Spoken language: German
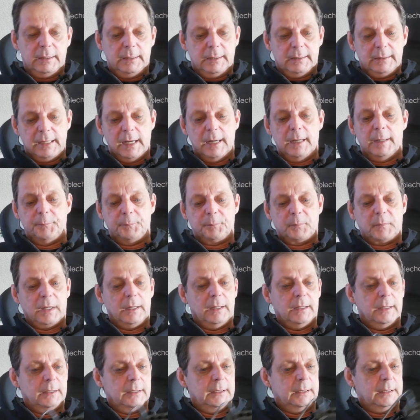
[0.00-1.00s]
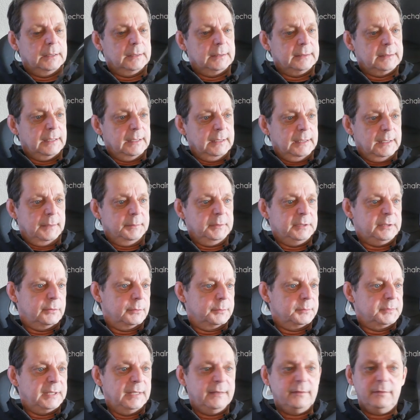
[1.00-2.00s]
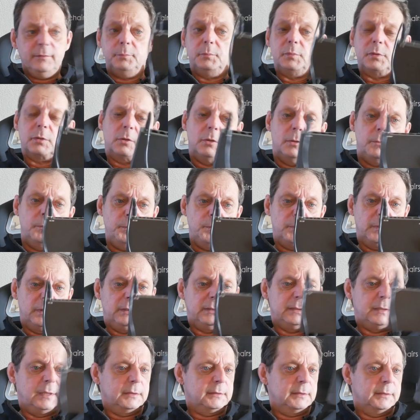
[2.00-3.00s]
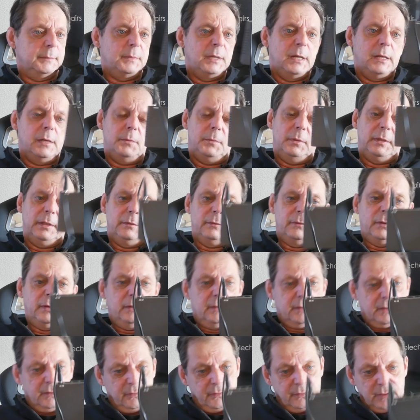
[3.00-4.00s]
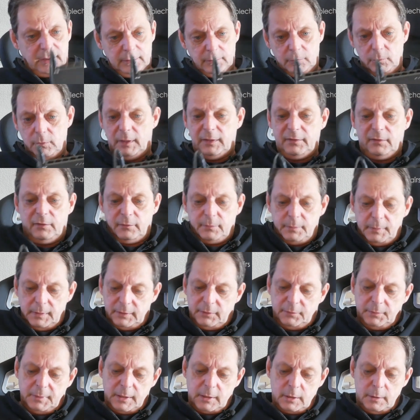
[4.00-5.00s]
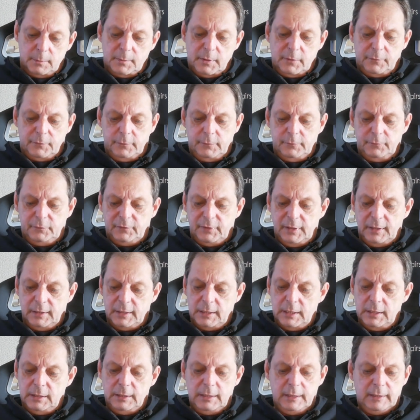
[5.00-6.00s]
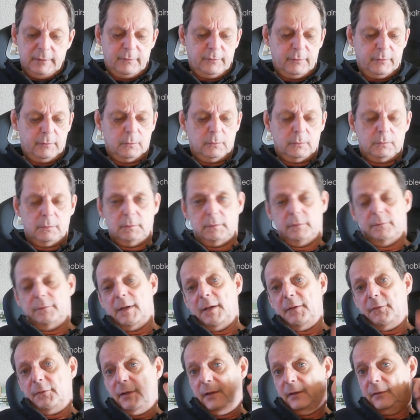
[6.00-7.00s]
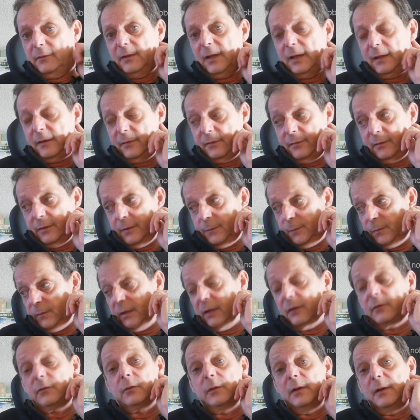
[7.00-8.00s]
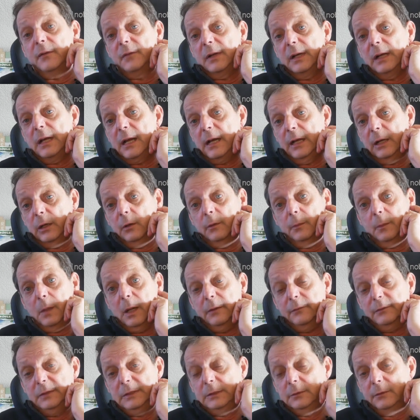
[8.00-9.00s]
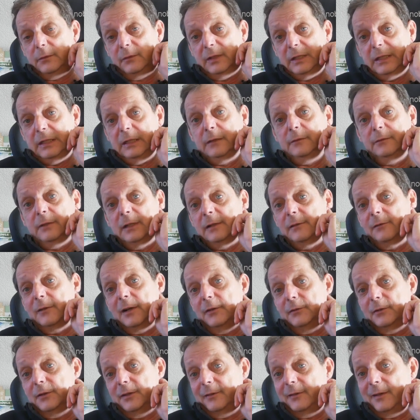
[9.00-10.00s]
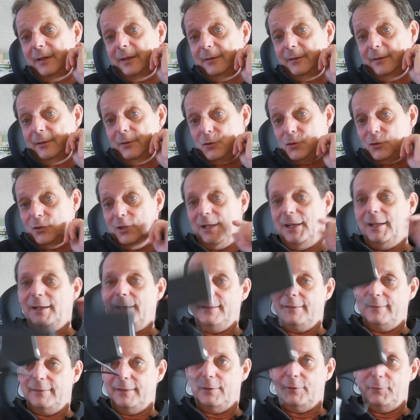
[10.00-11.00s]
Ja, äh, den habe ich zum Testen bekommen. Ich dachte mal, interessant, du hast zwar 2,15 g netz und Wi-Fi 6. Das können wir nachher noch mal im Video sehen, weil Wi-Fi 6 ist schneller als der